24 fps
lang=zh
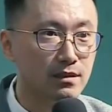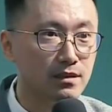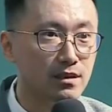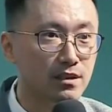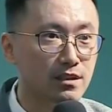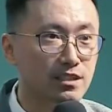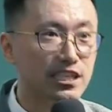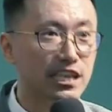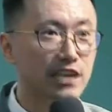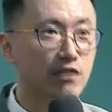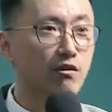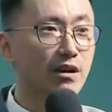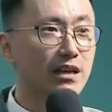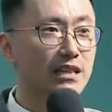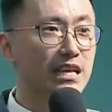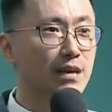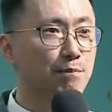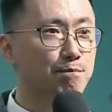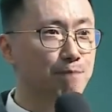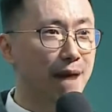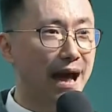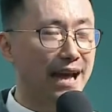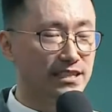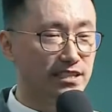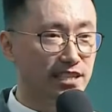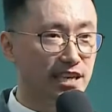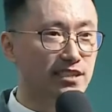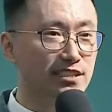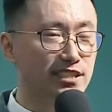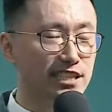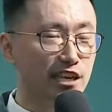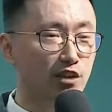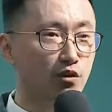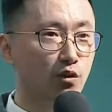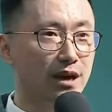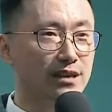请问一百千
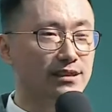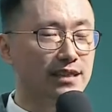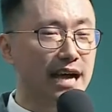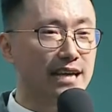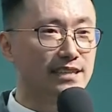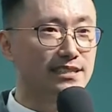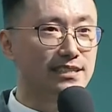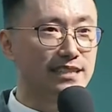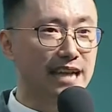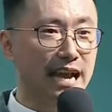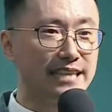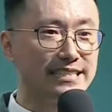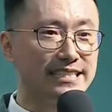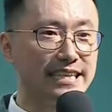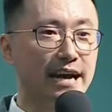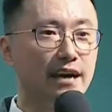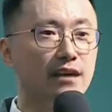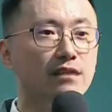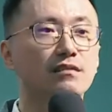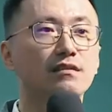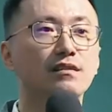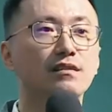星光大师来讲？